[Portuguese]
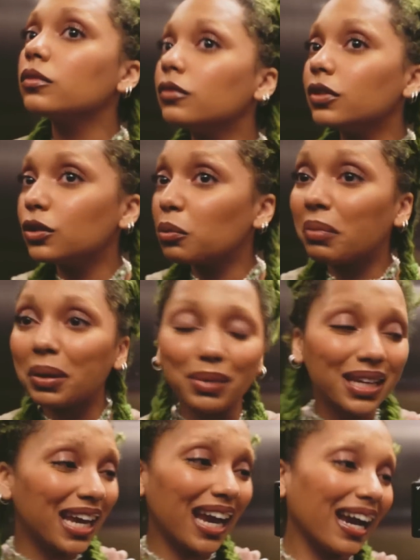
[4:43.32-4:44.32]
Fiz um
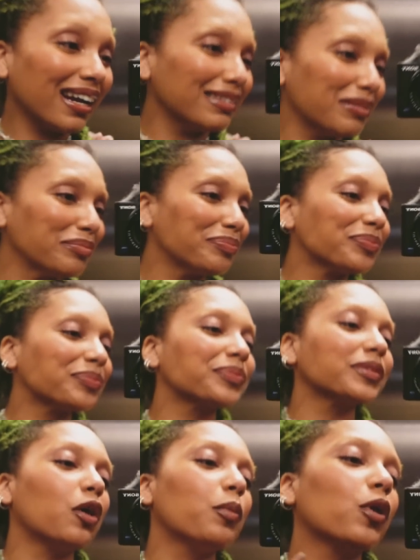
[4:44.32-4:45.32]
baby hair.
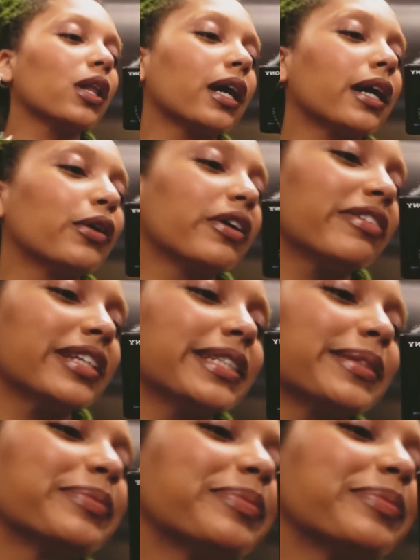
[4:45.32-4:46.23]
Vamos lá, Lucas.